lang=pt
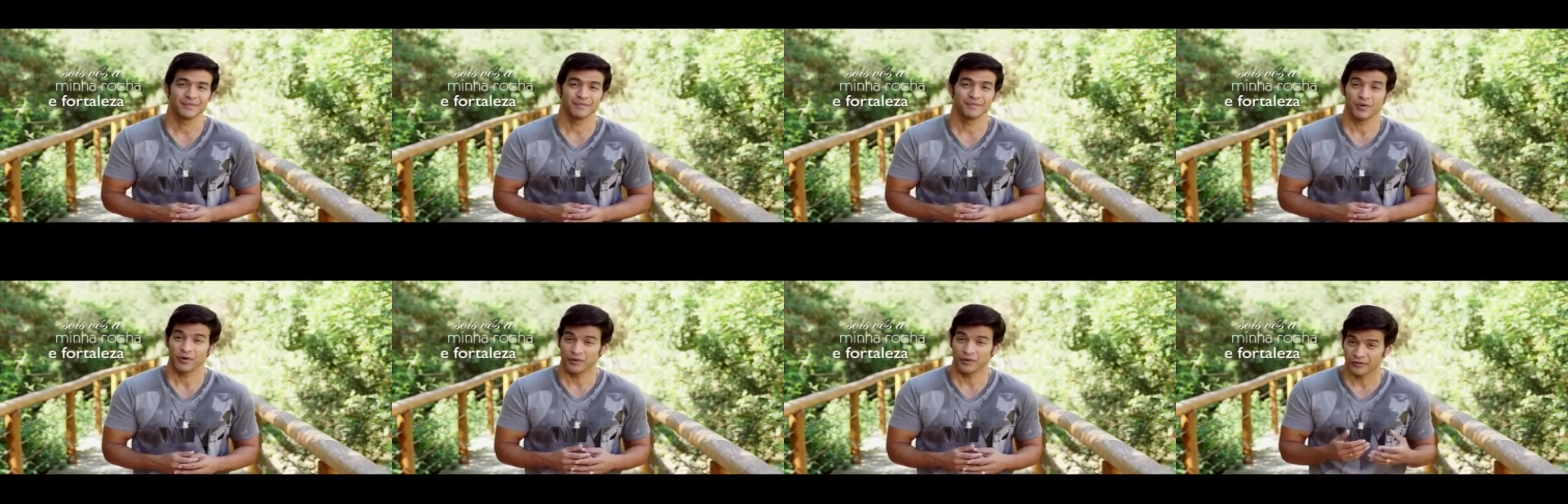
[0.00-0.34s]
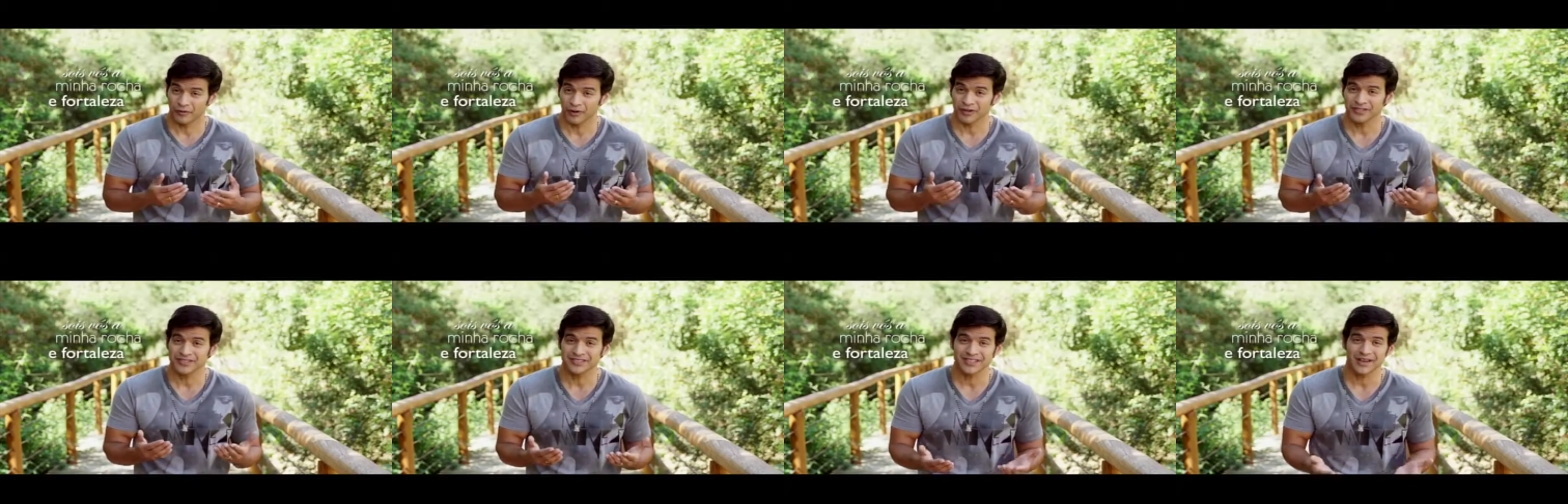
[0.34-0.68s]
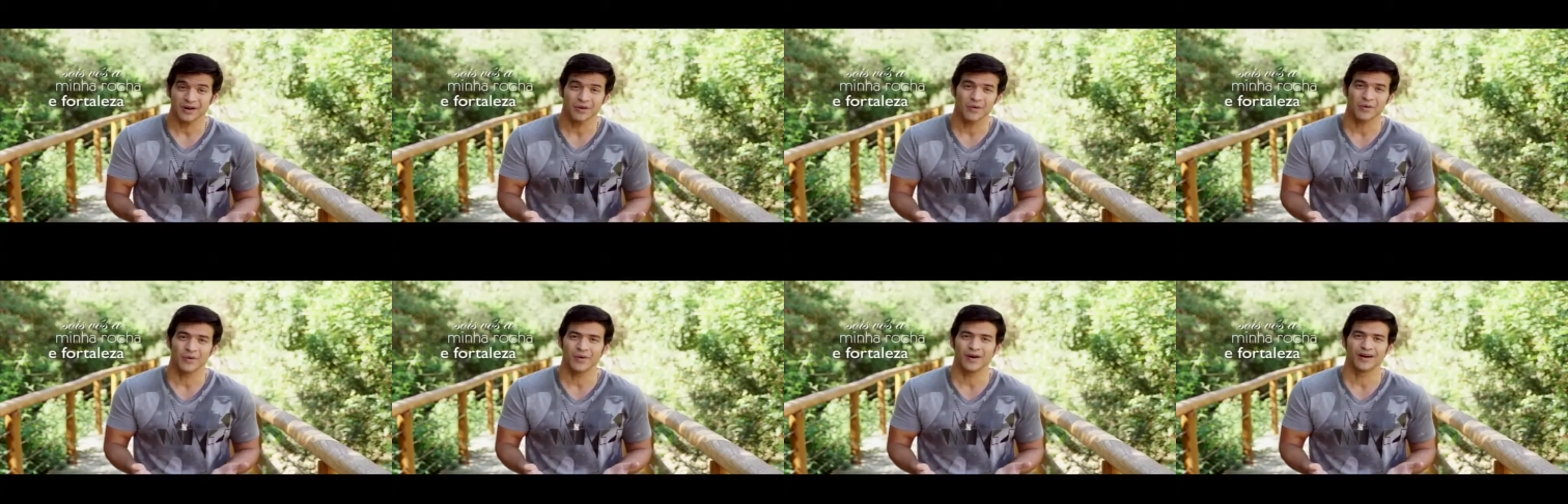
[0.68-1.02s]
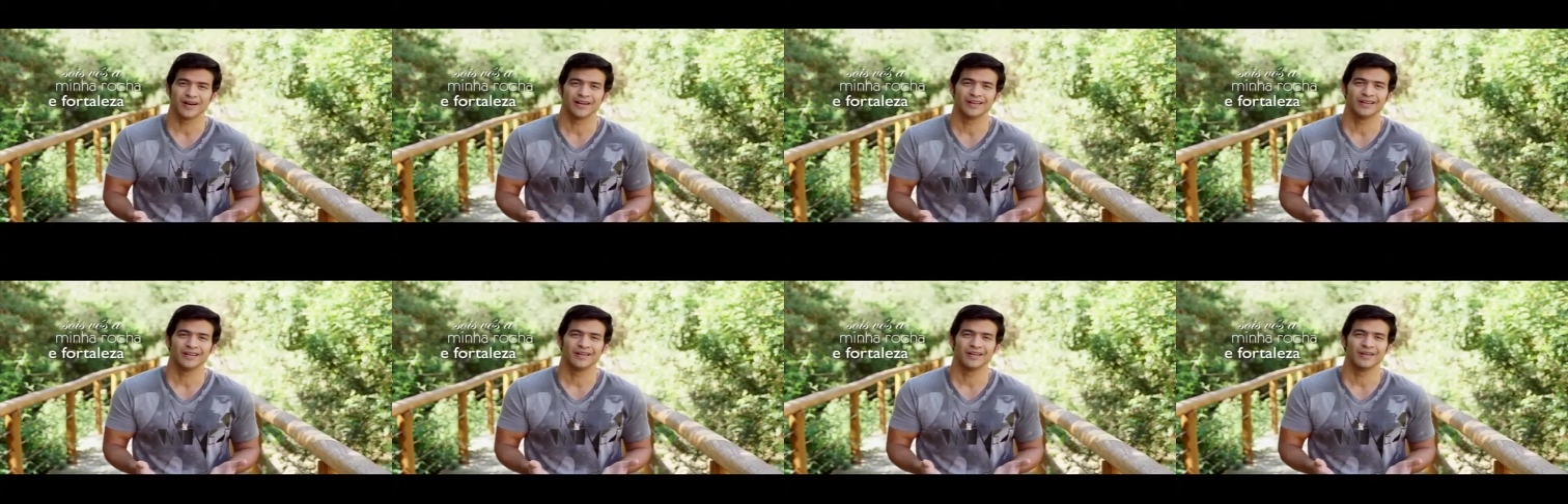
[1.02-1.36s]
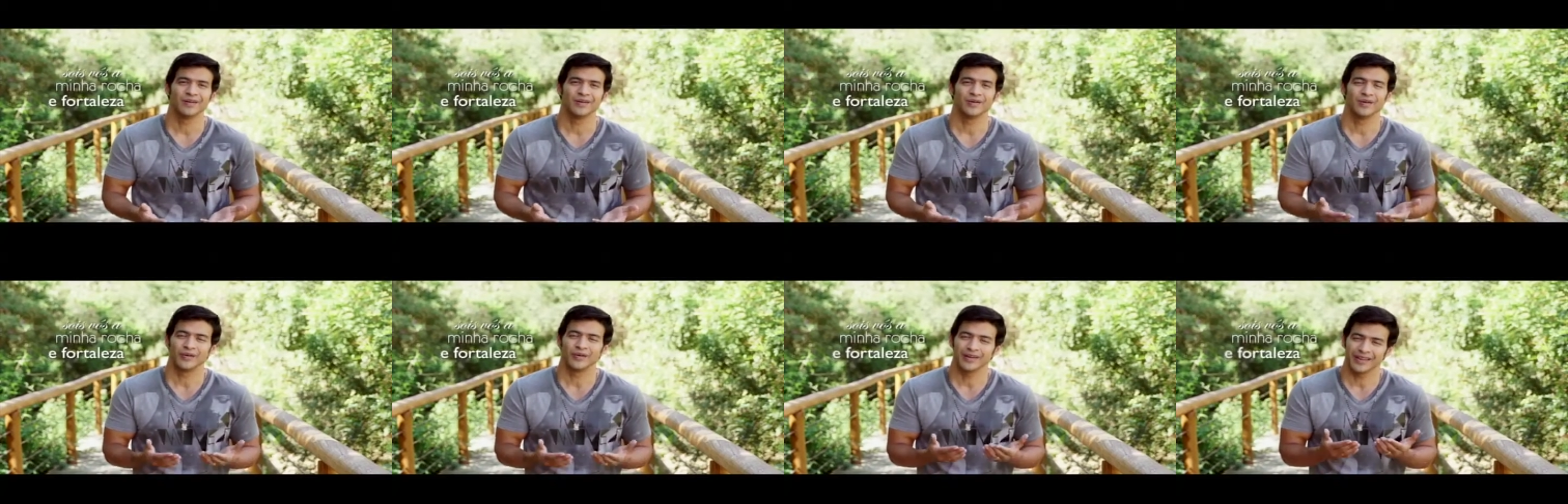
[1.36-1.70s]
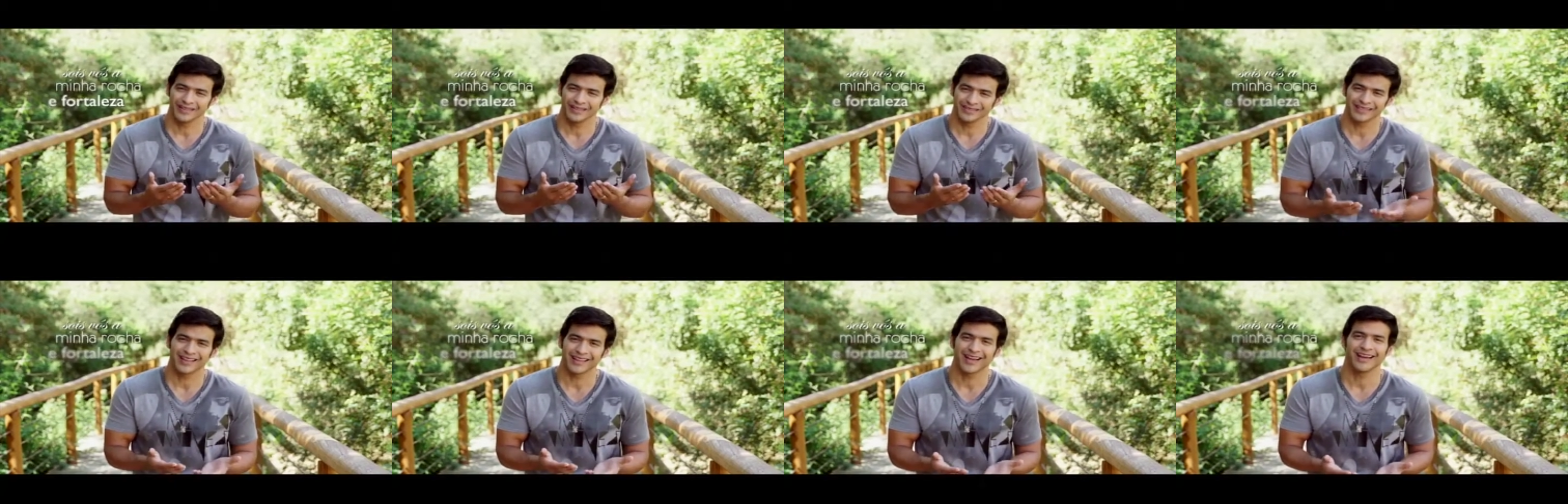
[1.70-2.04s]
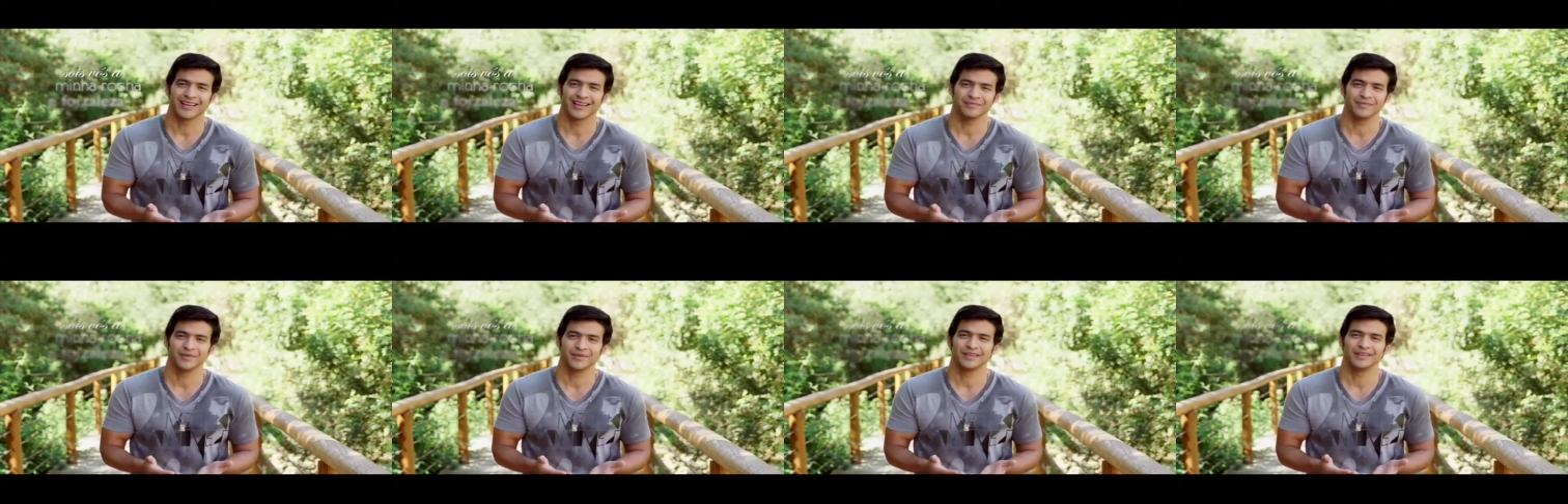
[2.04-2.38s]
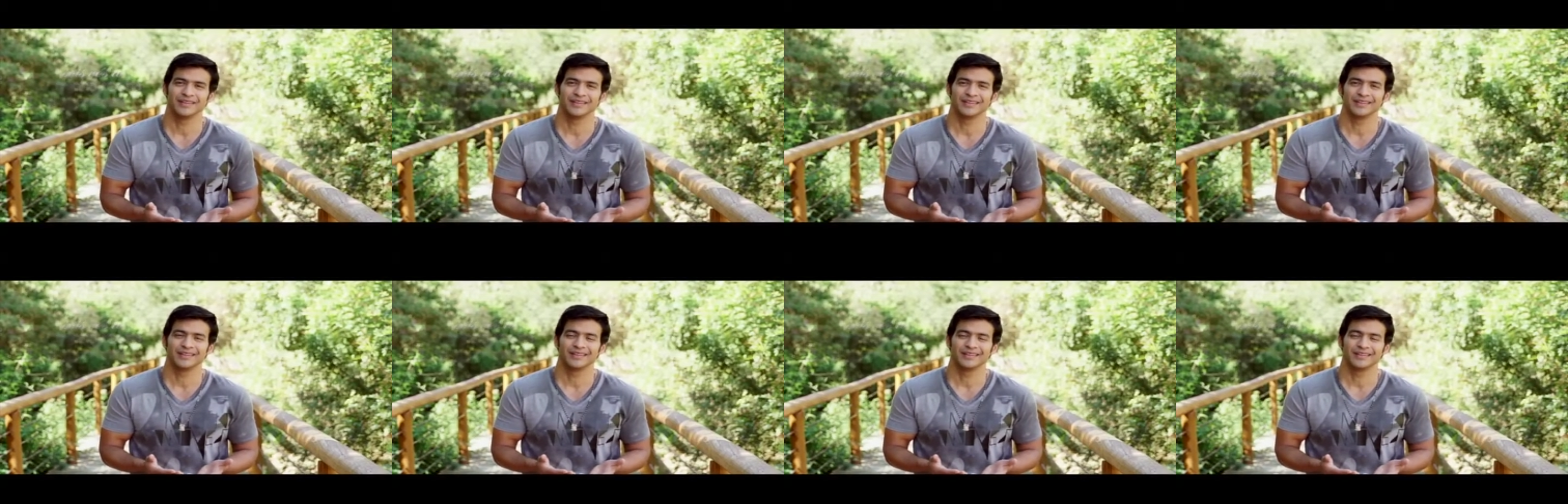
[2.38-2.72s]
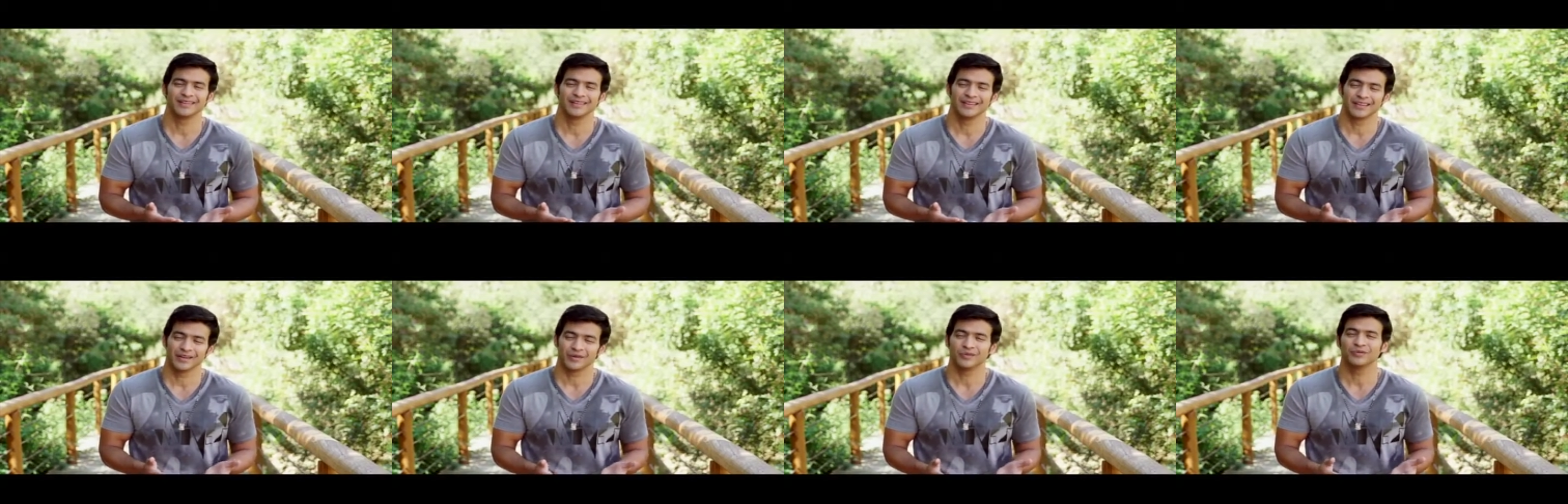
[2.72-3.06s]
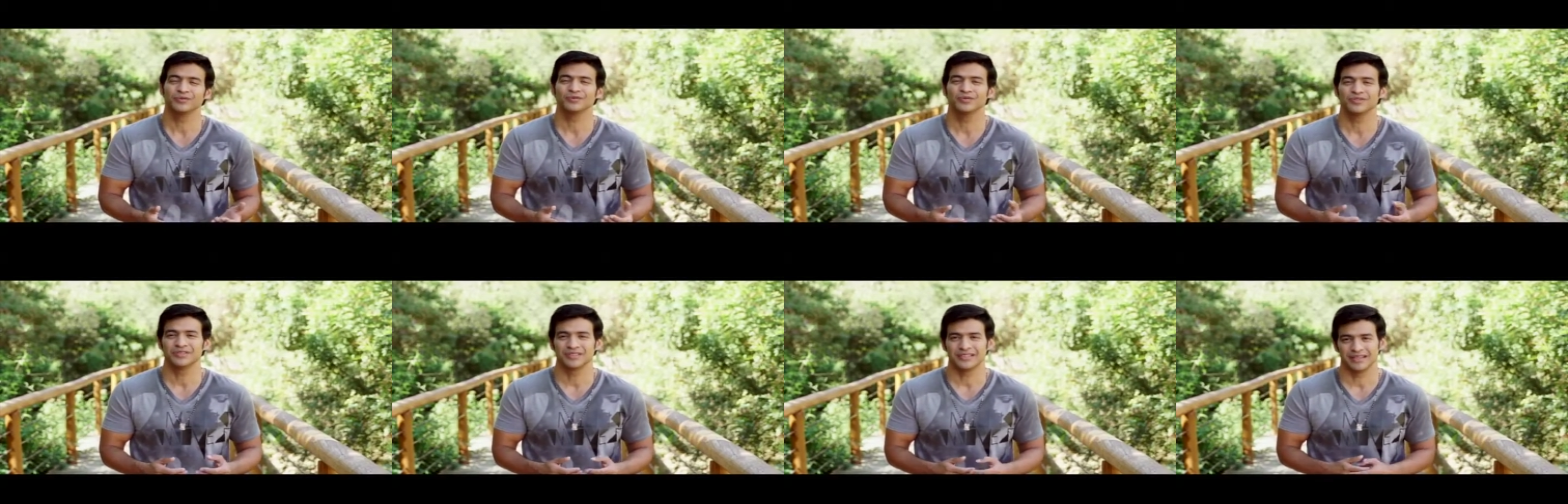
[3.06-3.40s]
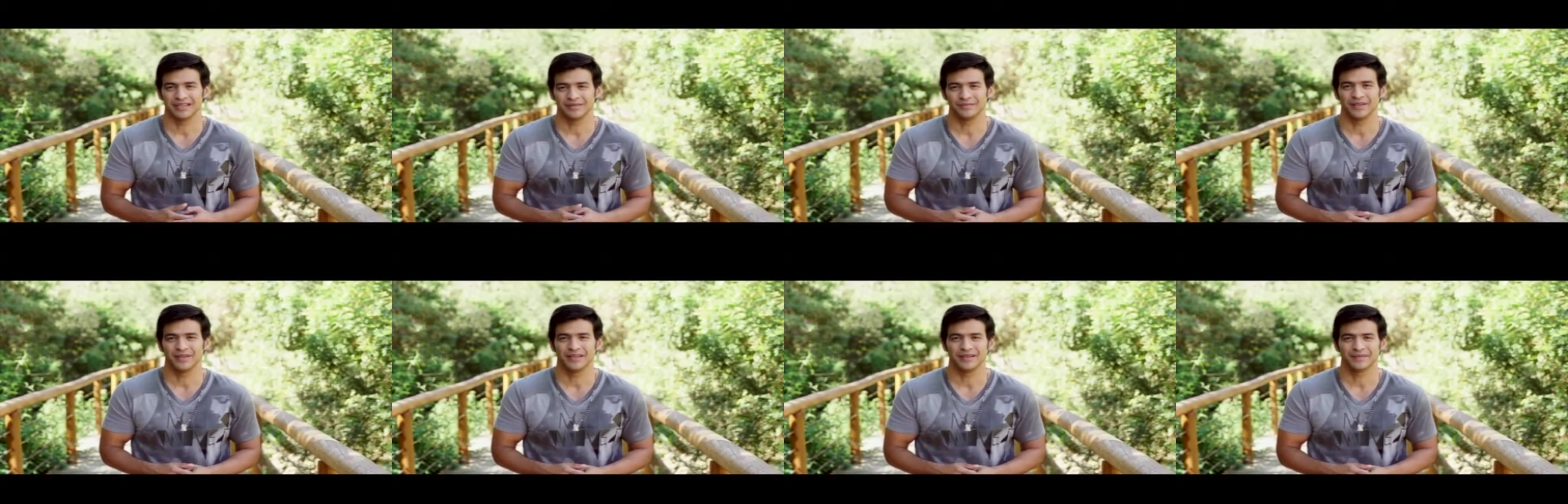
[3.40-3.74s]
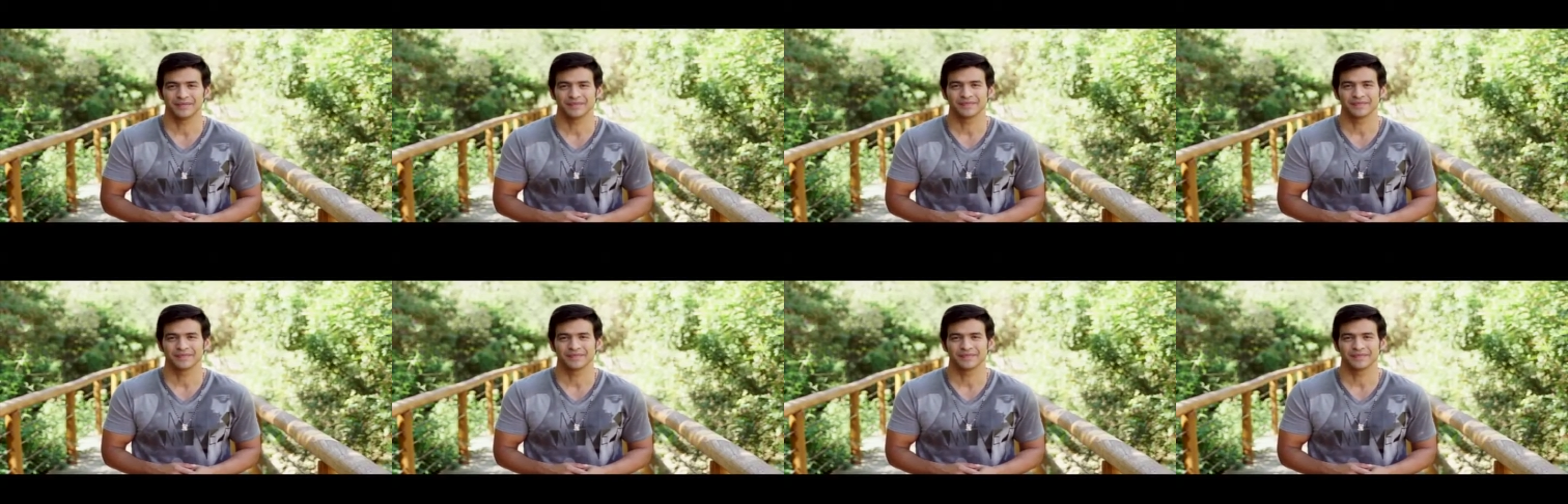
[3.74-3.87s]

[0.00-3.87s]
Por vossa honra, orientai-me e conduzi-me.